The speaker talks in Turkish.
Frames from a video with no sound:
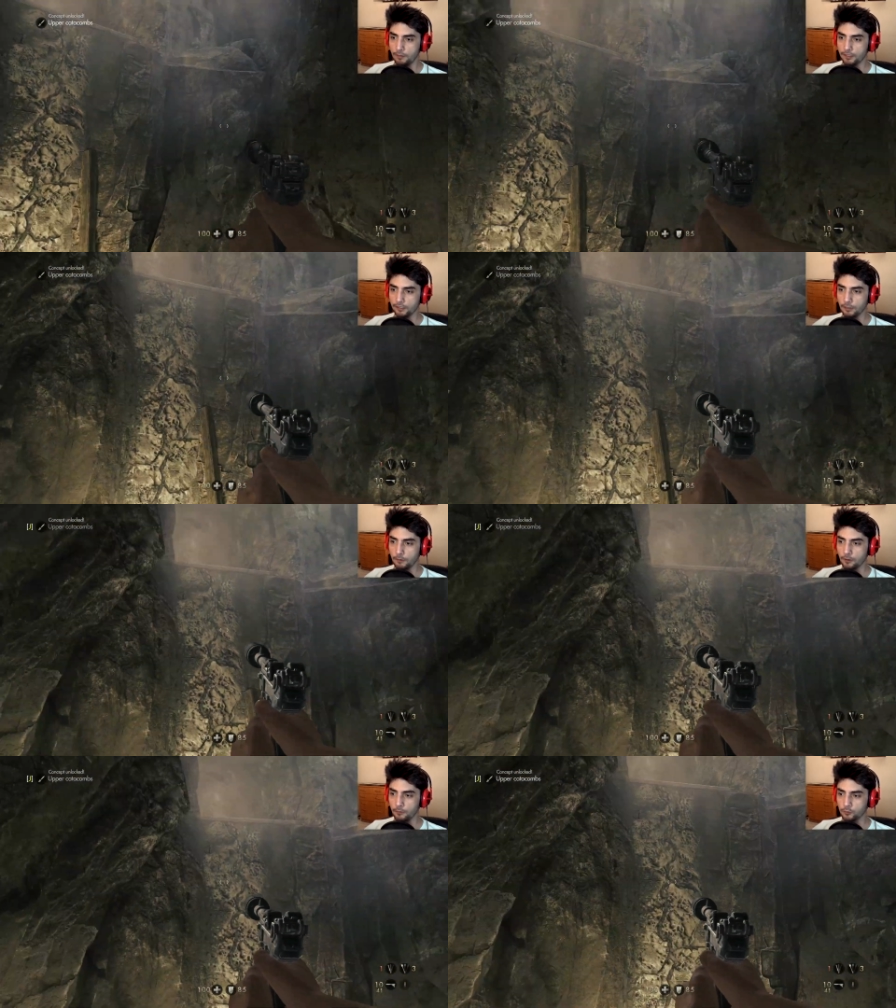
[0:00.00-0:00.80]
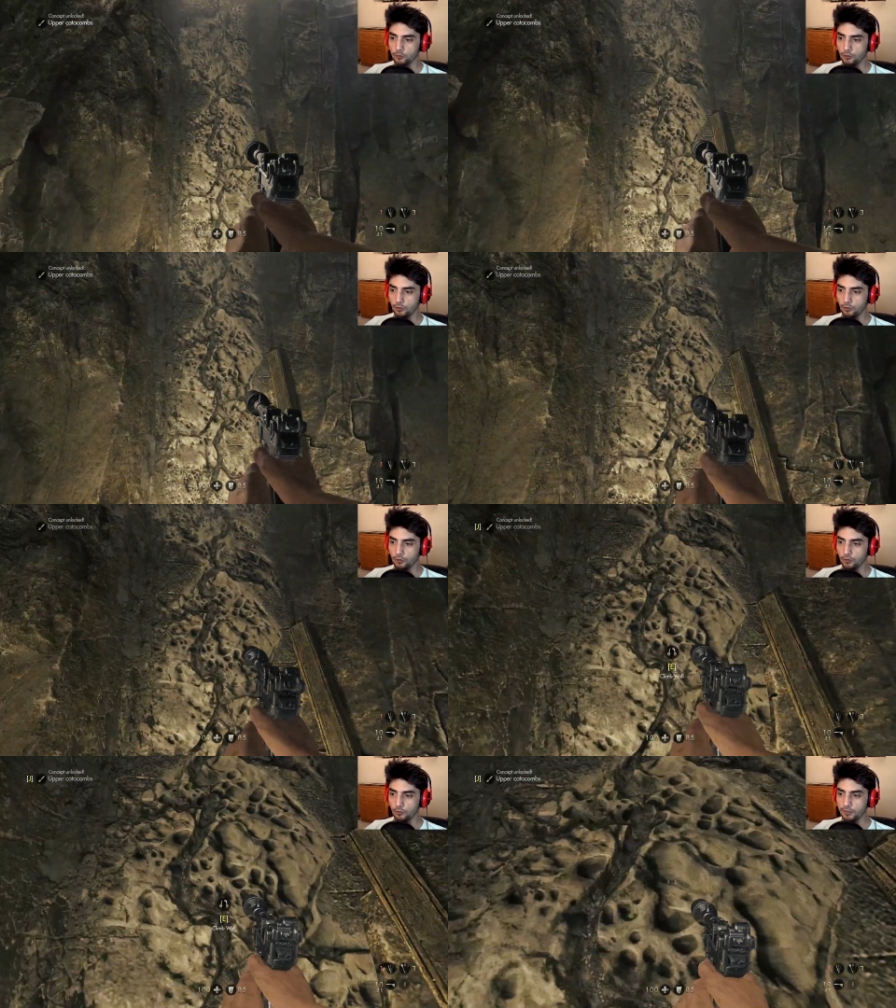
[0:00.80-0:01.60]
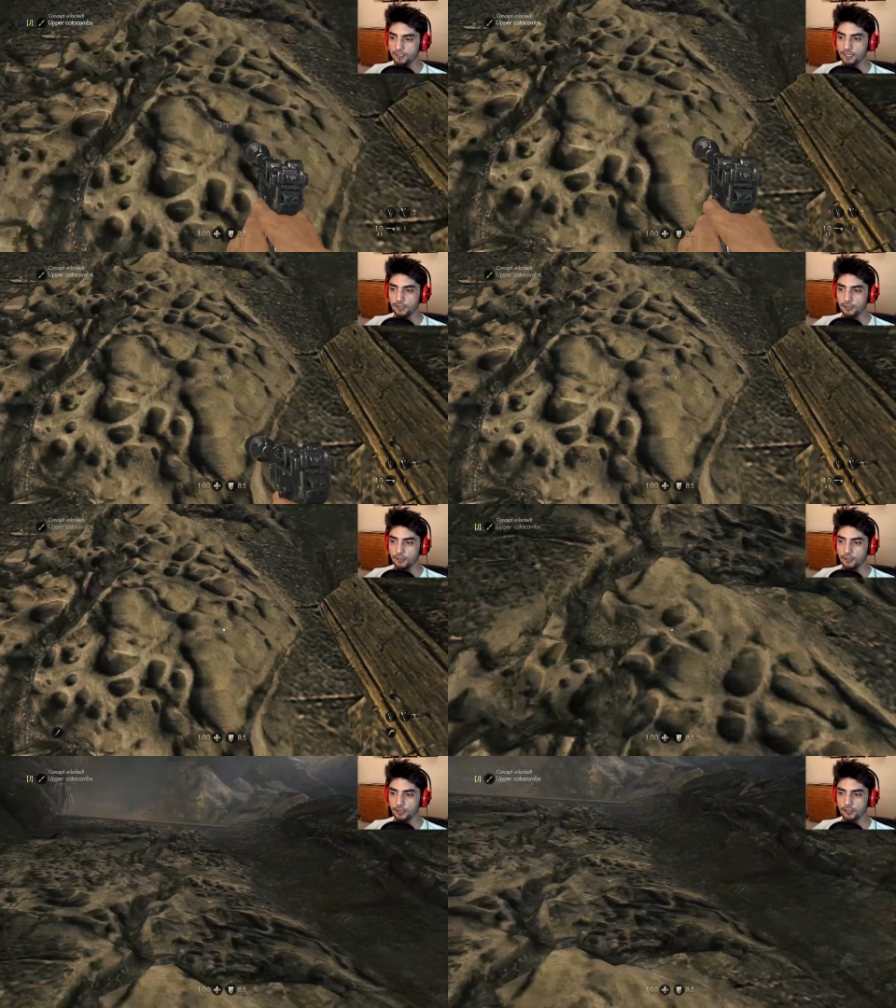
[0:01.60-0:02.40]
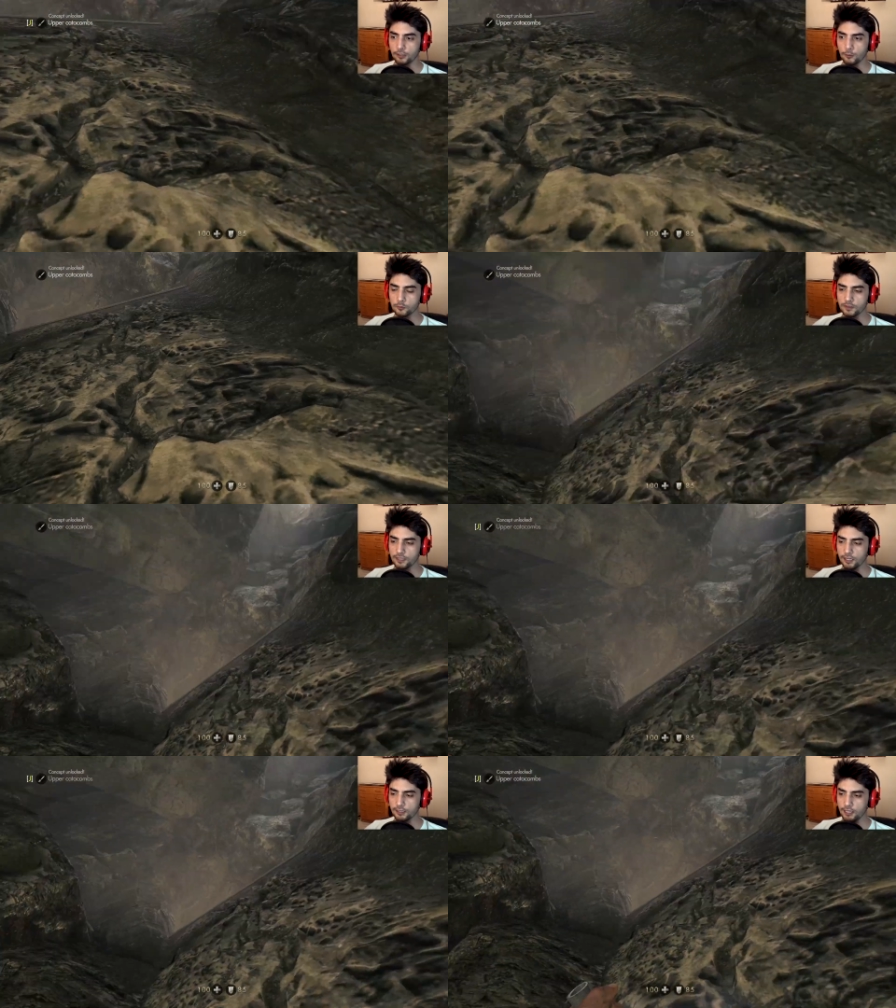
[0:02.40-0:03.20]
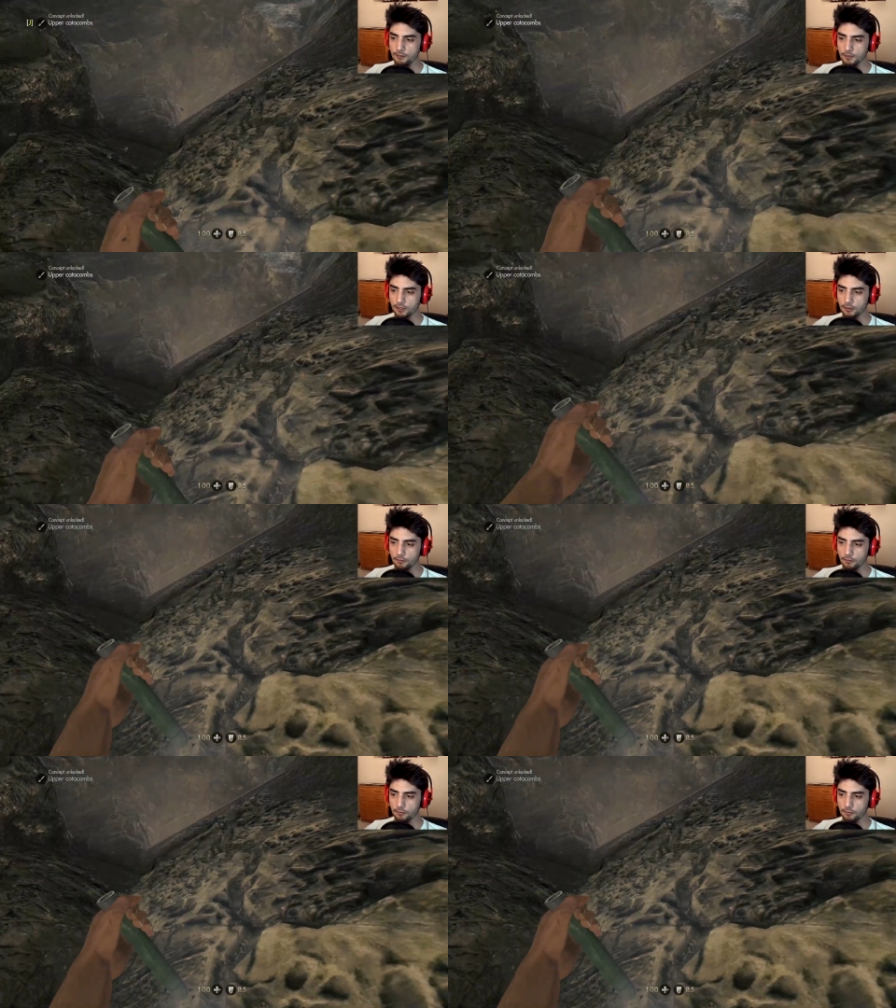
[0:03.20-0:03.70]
Copper Catacombs. Mezar... Catacombs mezarlık değil miydi?